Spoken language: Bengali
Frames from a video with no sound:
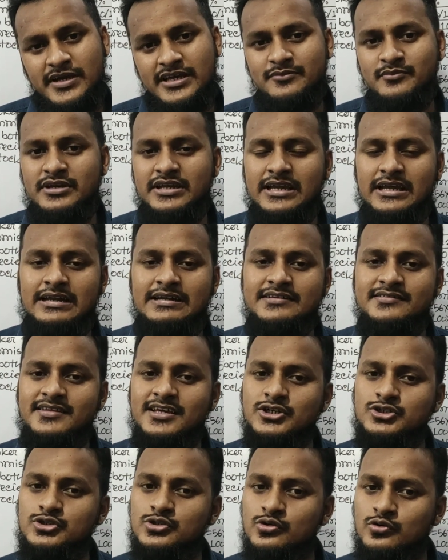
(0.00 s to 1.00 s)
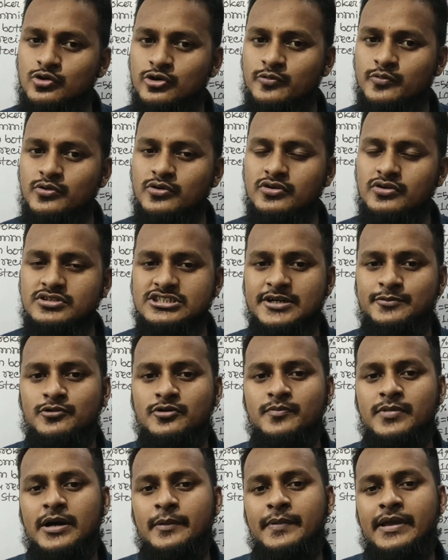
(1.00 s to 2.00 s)
ম্যাথমেটিক্যাল ডিসকাশন করব
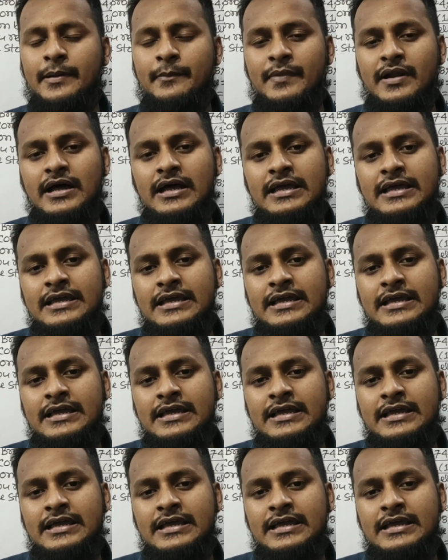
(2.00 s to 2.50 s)
যেমনভাবে আমরা